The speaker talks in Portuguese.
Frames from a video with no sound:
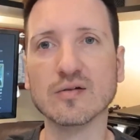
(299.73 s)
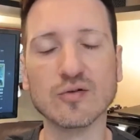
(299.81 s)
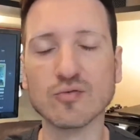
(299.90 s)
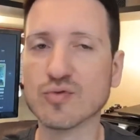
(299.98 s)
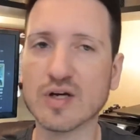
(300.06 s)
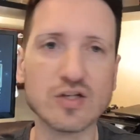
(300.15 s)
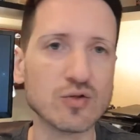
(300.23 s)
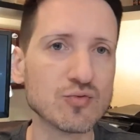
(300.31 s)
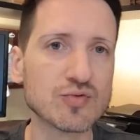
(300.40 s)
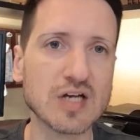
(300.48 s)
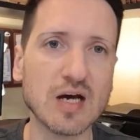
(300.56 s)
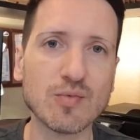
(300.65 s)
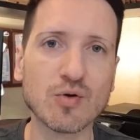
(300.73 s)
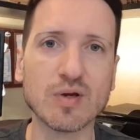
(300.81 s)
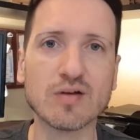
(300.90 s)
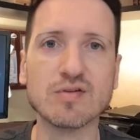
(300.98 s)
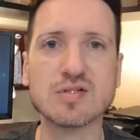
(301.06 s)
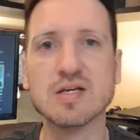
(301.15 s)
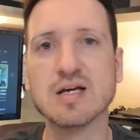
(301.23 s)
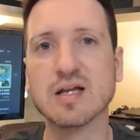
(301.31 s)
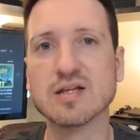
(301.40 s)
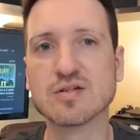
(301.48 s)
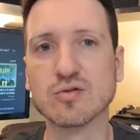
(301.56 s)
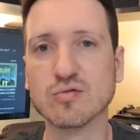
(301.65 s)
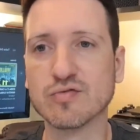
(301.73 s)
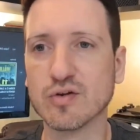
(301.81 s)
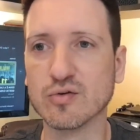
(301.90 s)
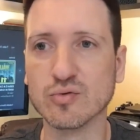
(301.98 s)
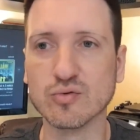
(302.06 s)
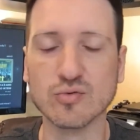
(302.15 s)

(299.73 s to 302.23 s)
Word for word: Não, a gente não sabe como é que vai ser a relação do filho do,